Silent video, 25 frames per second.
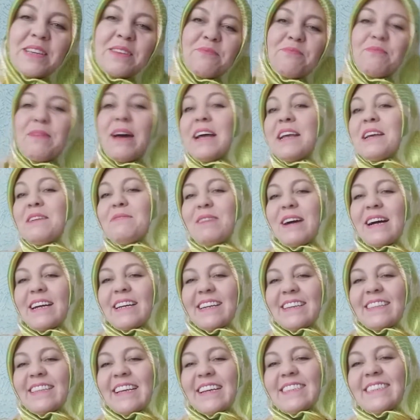Merhaba
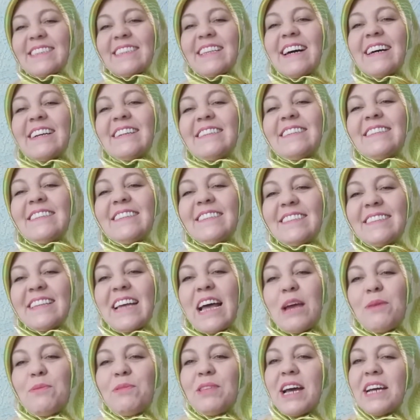arkadaşlar.
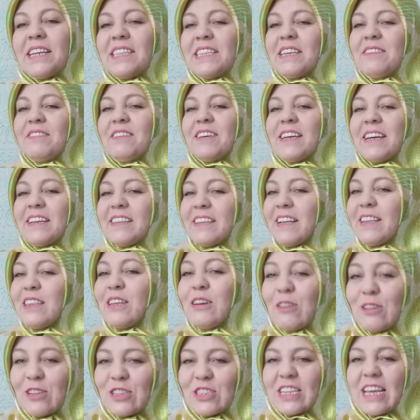Nerminal TV kanalına
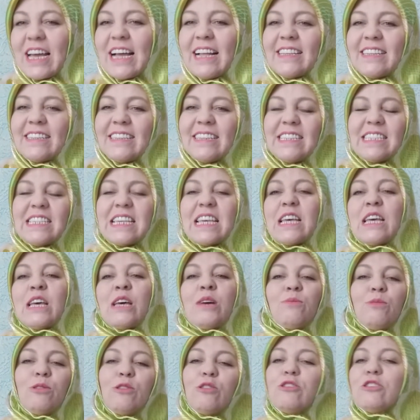hoş geldiniz.
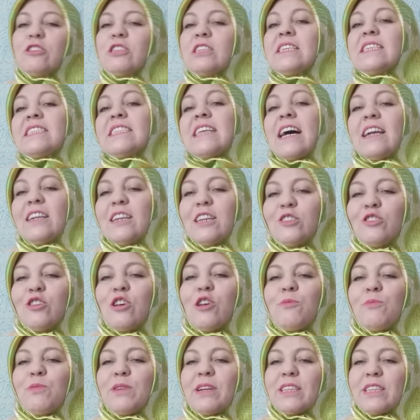Bugün sizlerle
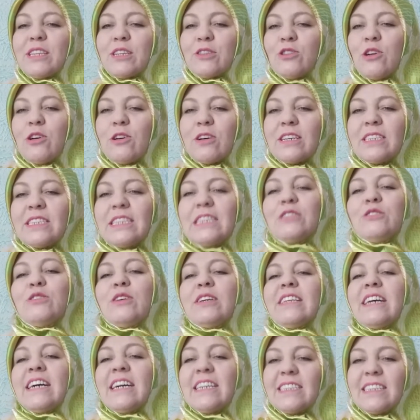çok pratik, çok kısa
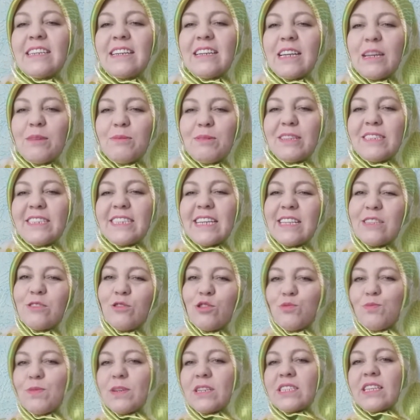sürede hazırlayabileceğiniz
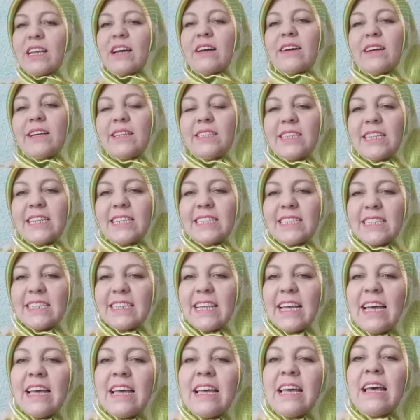3-5 dakika
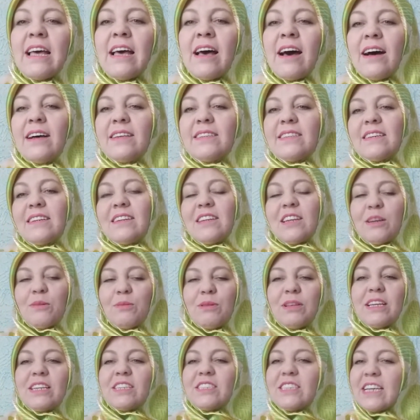içerisinde
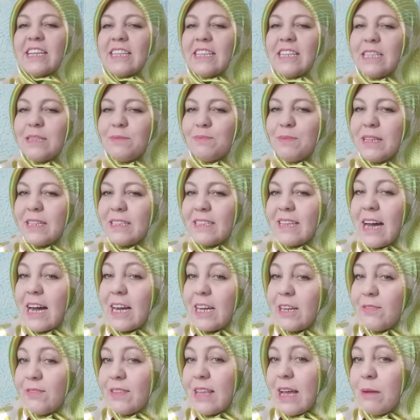hazırlayabileceğiniz bir
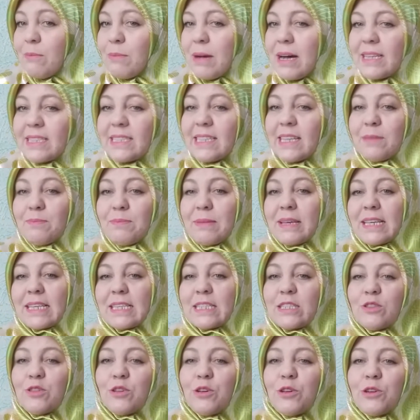tariften bahsetmek
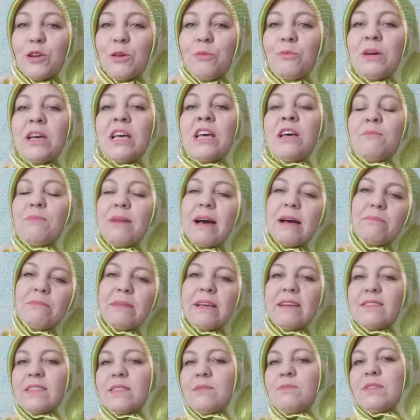istiyorum. Ben
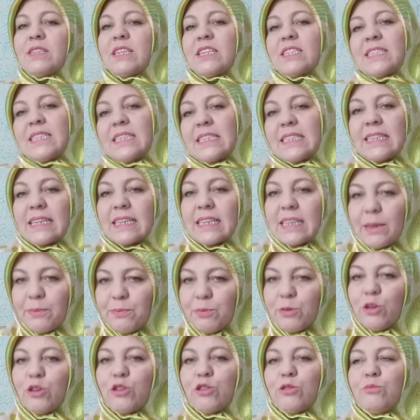mevsiminde sık sık
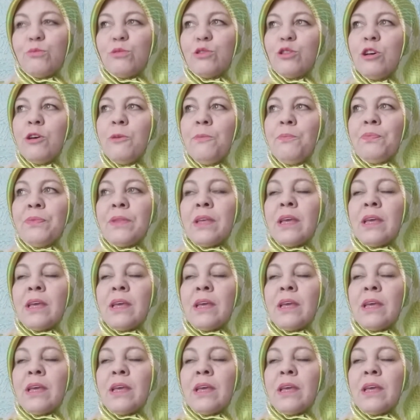yapıyorum bunu.